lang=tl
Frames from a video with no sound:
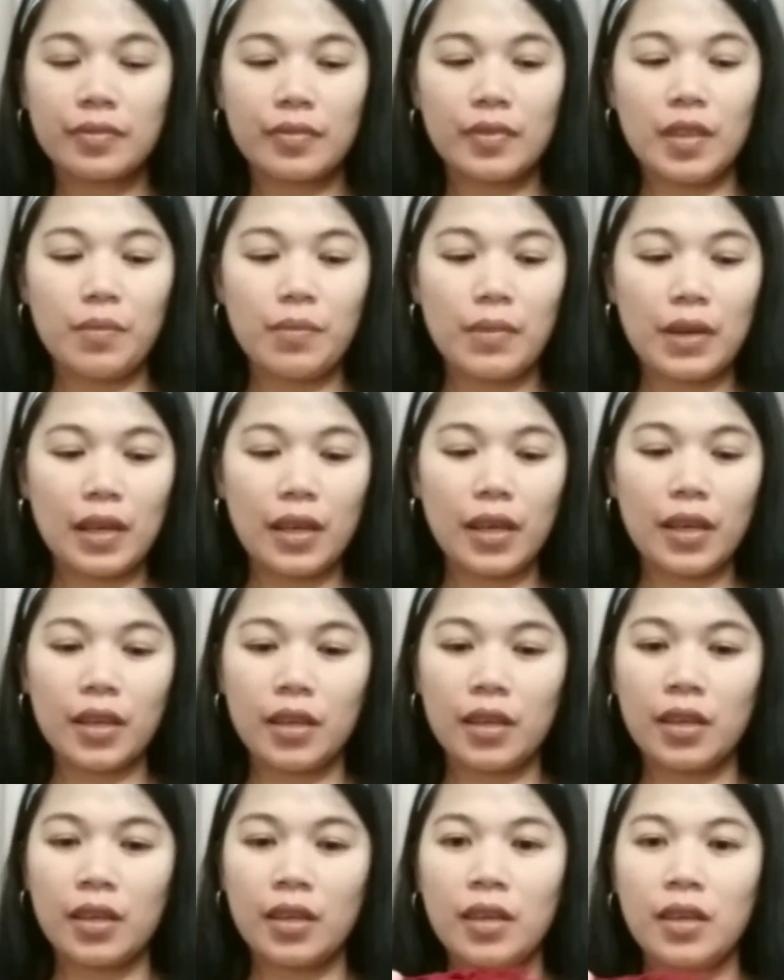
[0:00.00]
'Di ba?
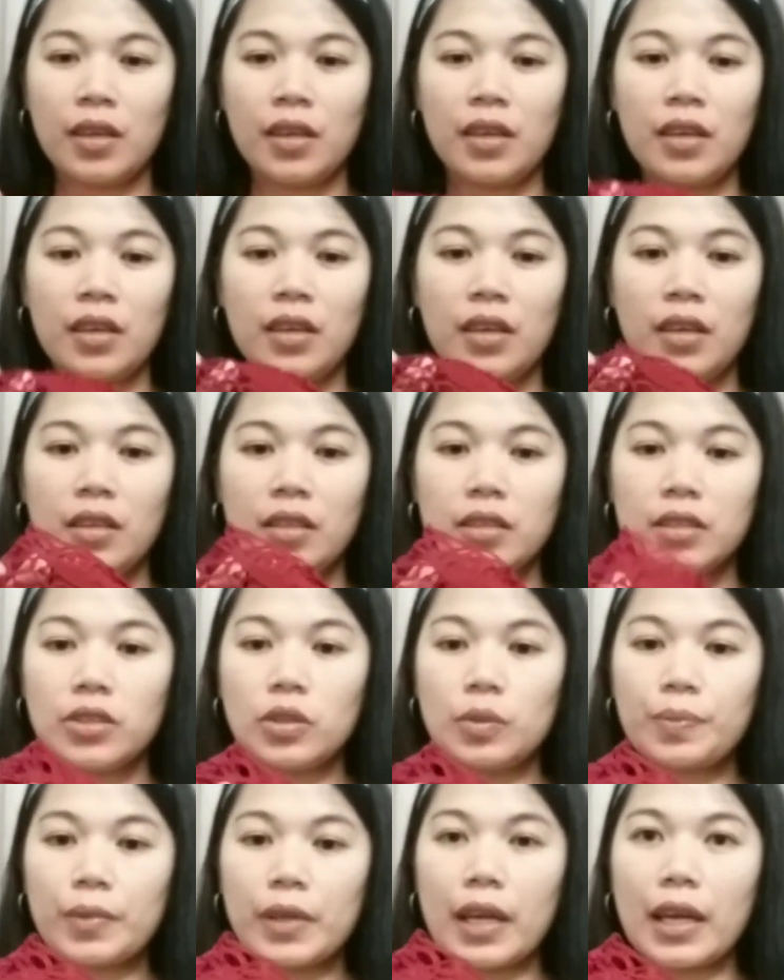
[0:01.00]

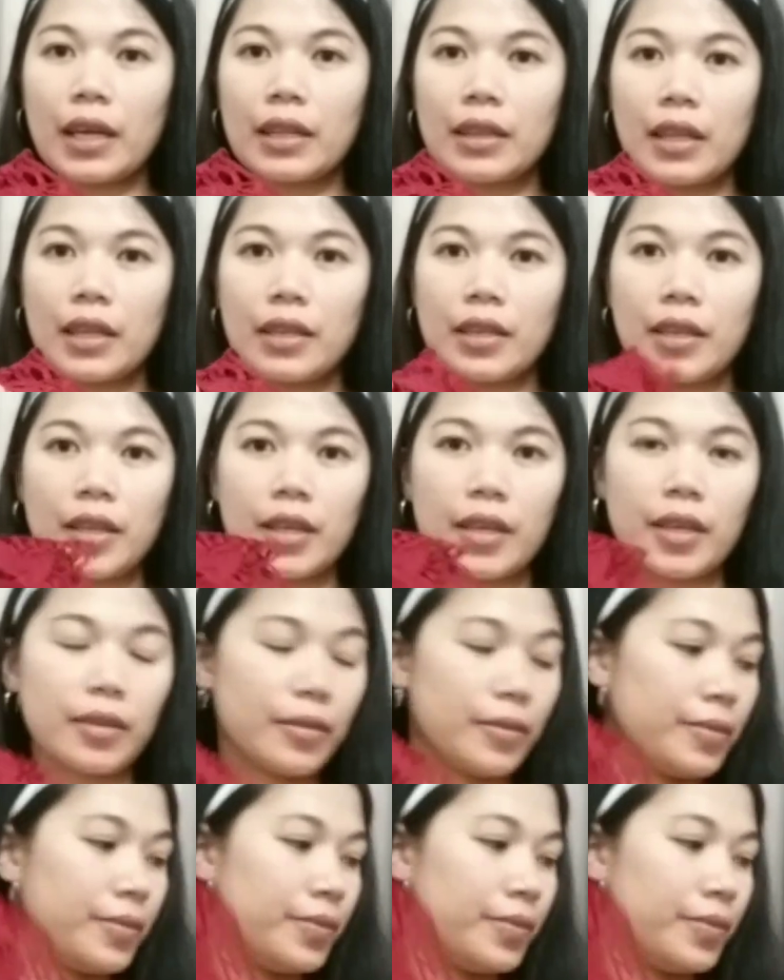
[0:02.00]
Super ganda niya.